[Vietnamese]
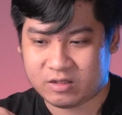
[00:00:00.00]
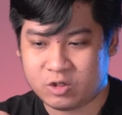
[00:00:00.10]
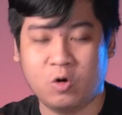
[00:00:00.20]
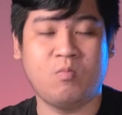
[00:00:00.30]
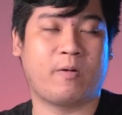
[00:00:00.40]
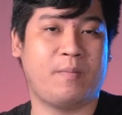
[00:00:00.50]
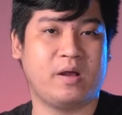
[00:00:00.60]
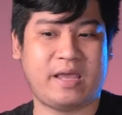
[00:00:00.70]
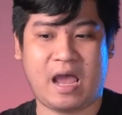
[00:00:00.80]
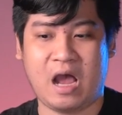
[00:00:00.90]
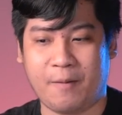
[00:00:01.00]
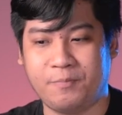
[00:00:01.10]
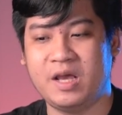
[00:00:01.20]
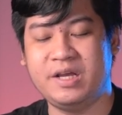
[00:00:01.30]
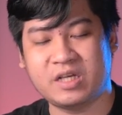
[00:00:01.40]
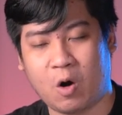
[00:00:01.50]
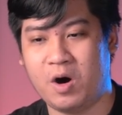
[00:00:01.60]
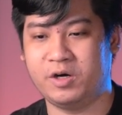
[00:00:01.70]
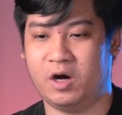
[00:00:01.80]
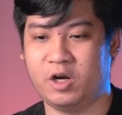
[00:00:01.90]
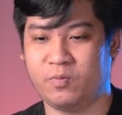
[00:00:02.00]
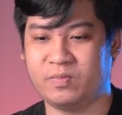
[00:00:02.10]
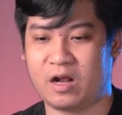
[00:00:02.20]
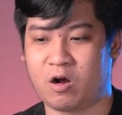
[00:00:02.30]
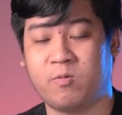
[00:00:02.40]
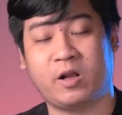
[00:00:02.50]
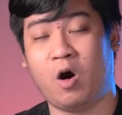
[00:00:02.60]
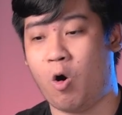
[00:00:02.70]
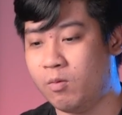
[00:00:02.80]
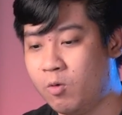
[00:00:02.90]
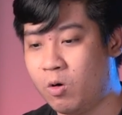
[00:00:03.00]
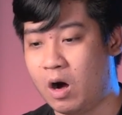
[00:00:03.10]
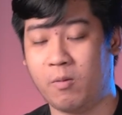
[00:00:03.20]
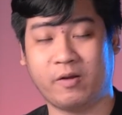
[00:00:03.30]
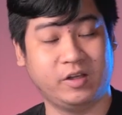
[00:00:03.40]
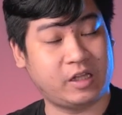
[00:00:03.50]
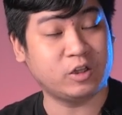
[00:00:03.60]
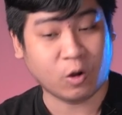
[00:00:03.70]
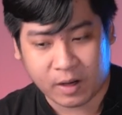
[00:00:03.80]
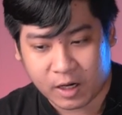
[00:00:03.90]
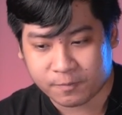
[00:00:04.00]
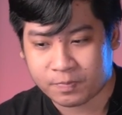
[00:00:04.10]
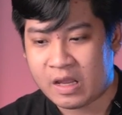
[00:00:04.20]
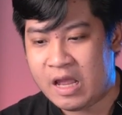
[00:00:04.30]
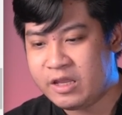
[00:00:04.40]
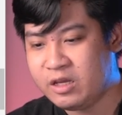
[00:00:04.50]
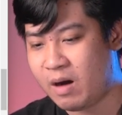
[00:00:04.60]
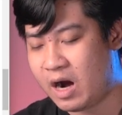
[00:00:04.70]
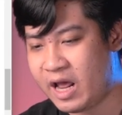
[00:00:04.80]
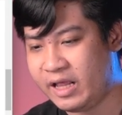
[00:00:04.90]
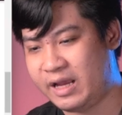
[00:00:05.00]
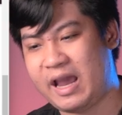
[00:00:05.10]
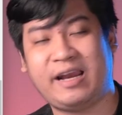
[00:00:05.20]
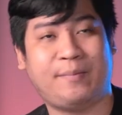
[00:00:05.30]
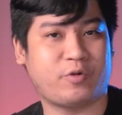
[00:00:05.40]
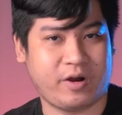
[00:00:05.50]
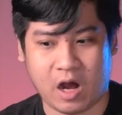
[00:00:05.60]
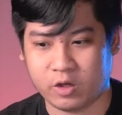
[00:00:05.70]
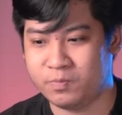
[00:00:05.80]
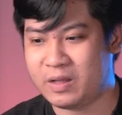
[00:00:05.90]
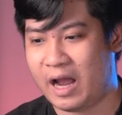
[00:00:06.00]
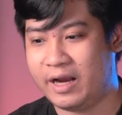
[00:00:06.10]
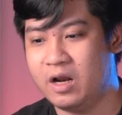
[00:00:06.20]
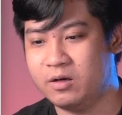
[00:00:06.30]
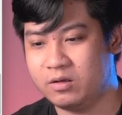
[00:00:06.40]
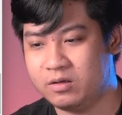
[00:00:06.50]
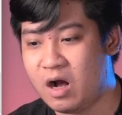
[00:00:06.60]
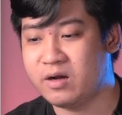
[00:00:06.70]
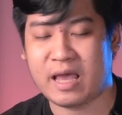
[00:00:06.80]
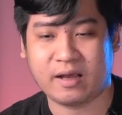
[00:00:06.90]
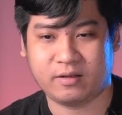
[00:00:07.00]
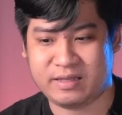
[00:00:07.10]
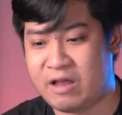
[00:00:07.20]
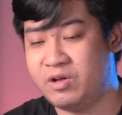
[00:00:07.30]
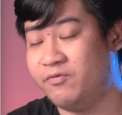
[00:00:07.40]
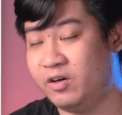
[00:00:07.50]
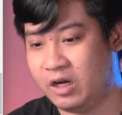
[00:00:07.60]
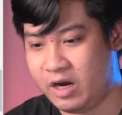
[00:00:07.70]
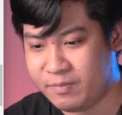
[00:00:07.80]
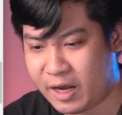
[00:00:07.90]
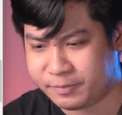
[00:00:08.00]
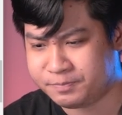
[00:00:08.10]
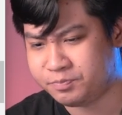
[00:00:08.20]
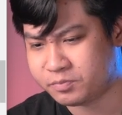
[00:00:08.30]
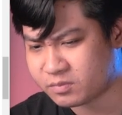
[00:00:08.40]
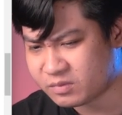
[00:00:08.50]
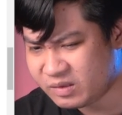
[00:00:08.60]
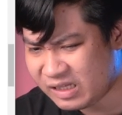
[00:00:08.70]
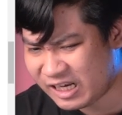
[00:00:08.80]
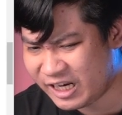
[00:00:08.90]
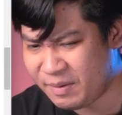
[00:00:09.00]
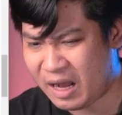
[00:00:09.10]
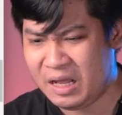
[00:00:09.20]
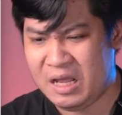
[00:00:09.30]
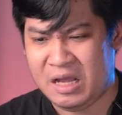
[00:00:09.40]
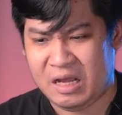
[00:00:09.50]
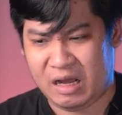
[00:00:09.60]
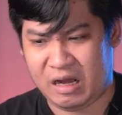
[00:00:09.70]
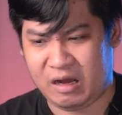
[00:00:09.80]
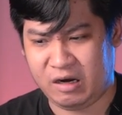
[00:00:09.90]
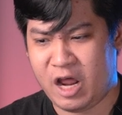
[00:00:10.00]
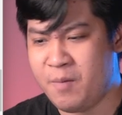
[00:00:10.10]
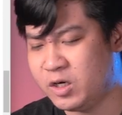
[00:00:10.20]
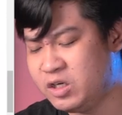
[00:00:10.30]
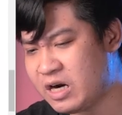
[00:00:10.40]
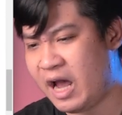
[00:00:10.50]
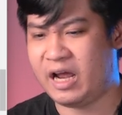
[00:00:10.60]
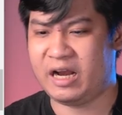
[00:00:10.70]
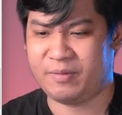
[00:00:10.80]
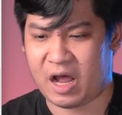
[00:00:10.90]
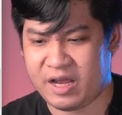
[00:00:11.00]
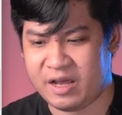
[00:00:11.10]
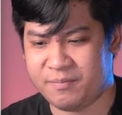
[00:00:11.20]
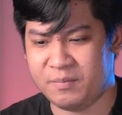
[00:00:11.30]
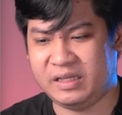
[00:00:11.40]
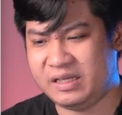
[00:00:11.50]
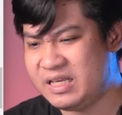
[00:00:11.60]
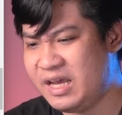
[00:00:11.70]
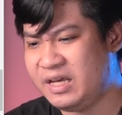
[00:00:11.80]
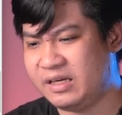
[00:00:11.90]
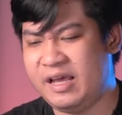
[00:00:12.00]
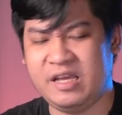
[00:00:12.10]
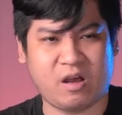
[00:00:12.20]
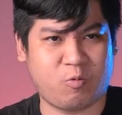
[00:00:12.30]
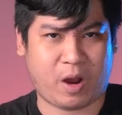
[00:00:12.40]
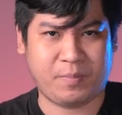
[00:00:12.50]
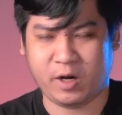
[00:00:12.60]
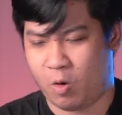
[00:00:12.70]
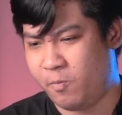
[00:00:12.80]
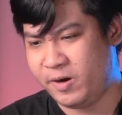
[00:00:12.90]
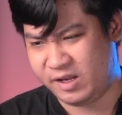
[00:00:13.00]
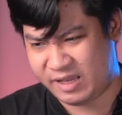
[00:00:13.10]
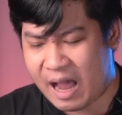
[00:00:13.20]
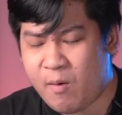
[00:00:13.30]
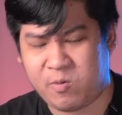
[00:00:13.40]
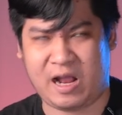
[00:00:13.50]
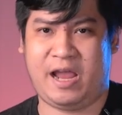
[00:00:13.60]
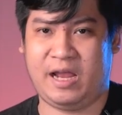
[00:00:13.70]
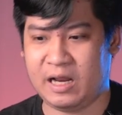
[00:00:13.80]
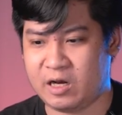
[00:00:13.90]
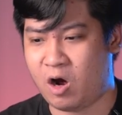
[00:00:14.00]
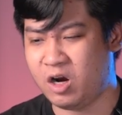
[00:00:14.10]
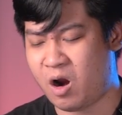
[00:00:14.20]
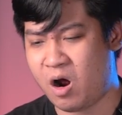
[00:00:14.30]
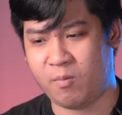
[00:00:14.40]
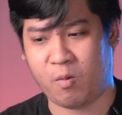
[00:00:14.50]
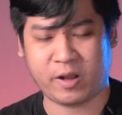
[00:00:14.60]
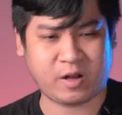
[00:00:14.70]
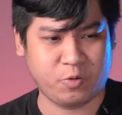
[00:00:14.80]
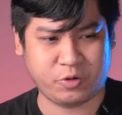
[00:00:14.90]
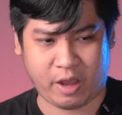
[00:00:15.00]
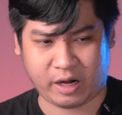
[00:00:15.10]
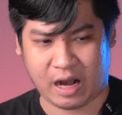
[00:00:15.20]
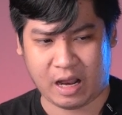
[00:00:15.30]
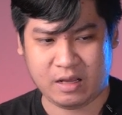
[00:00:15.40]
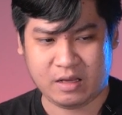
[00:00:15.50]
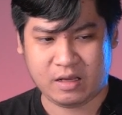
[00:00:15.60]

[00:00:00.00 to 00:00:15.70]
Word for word: xuống một cái mức giá hợp lý sâu hơn nữa để chúng ta có một cái cơ hội mua ở một cái vị thế tốt hơn nhưng mà ở đây thì các anh em trader chúng ta hãy nên cân nhắc giao dịch vào thời điểm này khi mà uh, nếu mà trước đây anh em thấy á, BTC đi trong khoảng biên độ 1.000 giá một ngày á, nó nó là một cái câu chuyện là